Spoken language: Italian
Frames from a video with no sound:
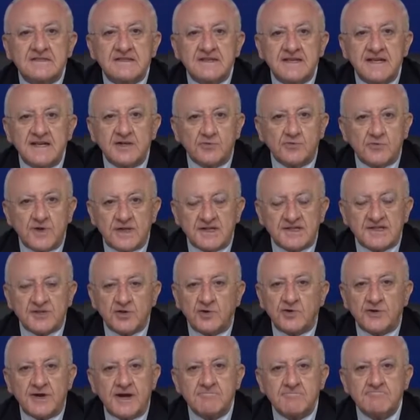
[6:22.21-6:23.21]
in una
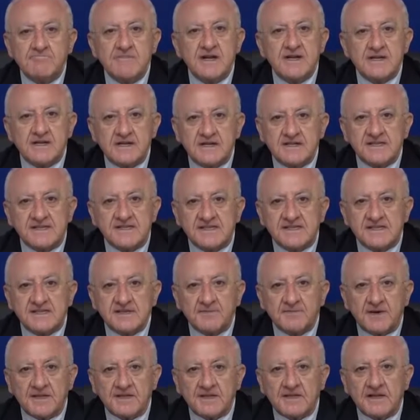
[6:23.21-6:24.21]
zona
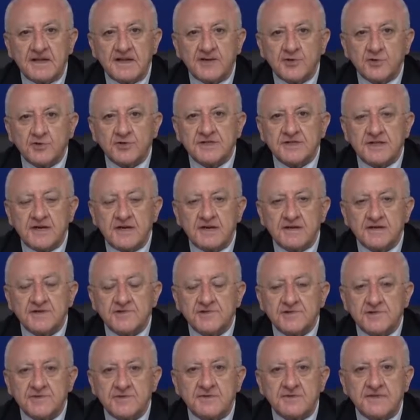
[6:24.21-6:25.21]
bellissima della nostra
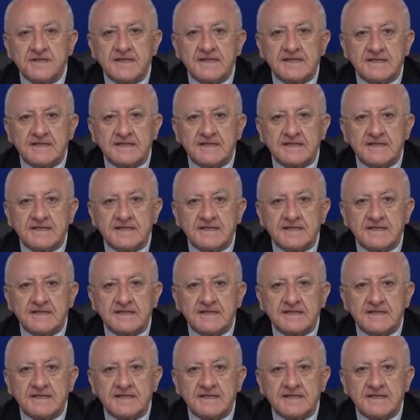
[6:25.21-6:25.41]
regione,